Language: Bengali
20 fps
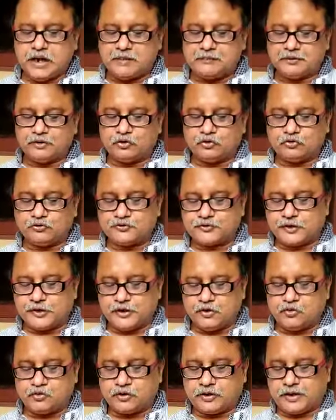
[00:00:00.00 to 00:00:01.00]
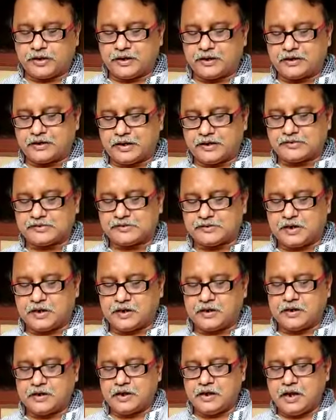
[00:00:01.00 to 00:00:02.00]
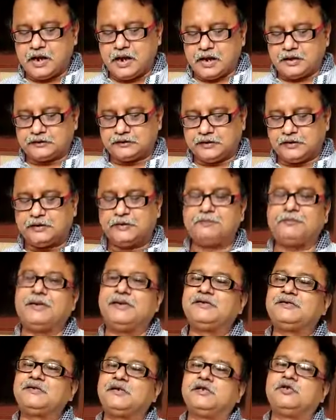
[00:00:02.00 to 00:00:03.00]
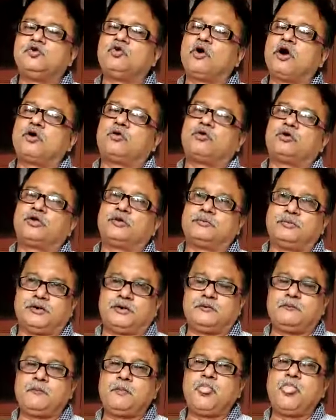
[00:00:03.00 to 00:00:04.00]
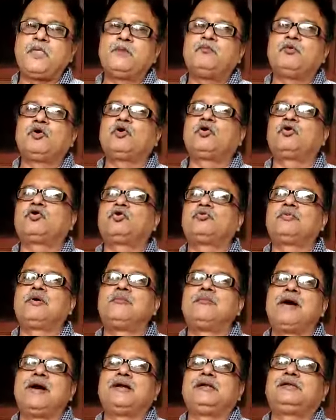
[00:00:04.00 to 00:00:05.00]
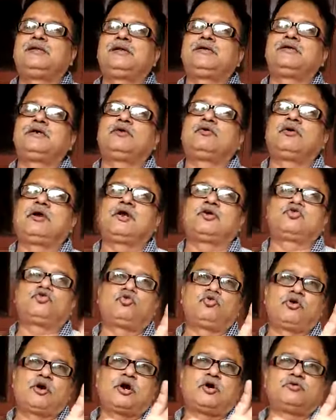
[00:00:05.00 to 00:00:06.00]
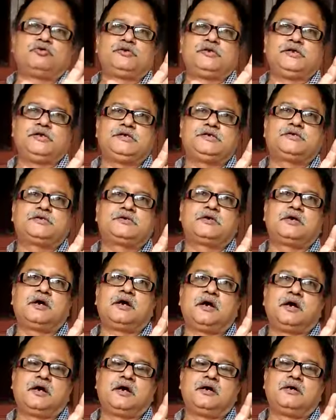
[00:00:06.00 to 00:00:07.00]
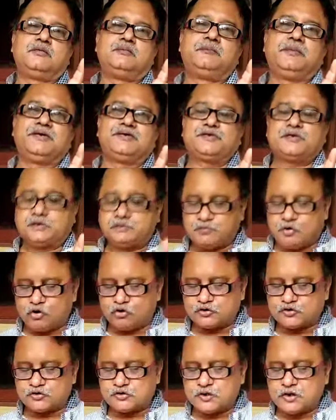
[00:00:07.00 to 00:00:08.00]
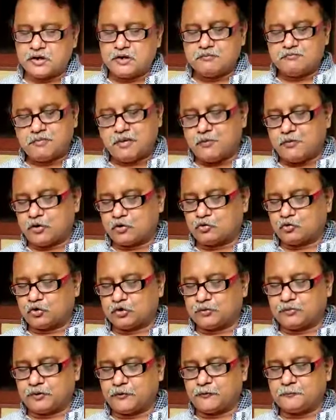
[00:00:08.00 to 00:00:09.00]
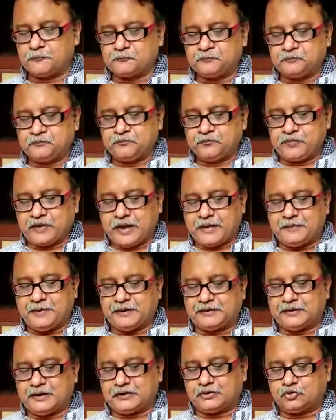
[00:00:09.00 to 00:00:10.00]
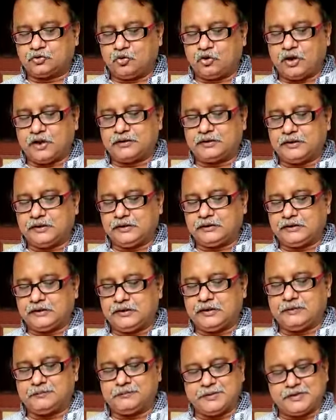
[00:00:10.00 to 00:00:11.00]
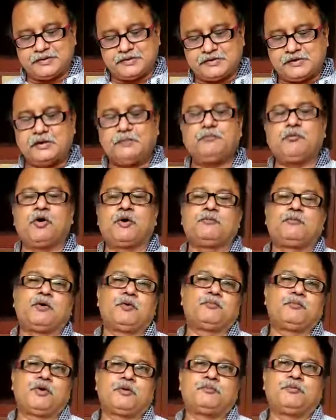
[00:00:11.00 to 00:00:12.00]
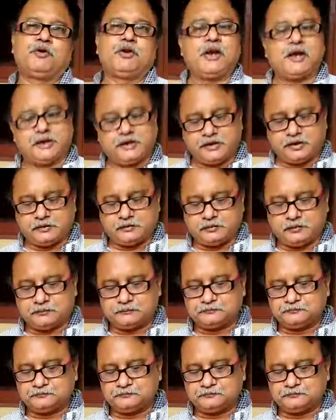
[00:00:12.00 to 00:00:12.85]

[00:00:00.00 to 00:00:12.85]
আমরা ধরো শ্রেণীকক্ষেটা ডাস্টার আর তিনটে পেন্সিল জোগাড় করতে পারি মনে করো তোমরা বাড়িতে যে কোনো একটা ছোটোখাটো জিনিস পেন্সিল বক্স ব্যবহার করতে পারো এবার তার তলাতে তিনটে পেন্সিল পরপর পরপর লাগিয়ে দেবে